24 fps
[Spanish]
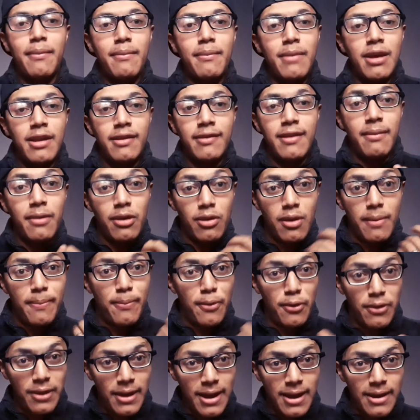me han sabido
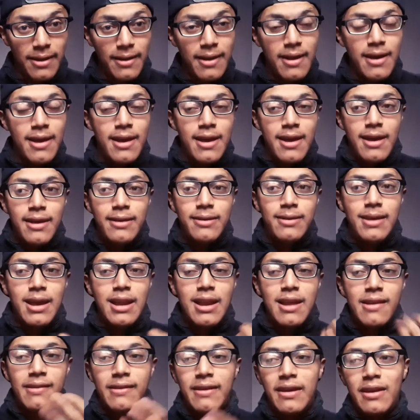apoyar ya
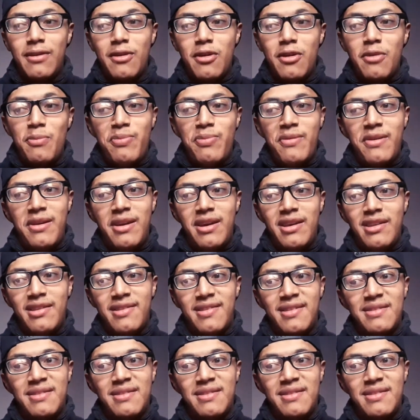las que no, pues...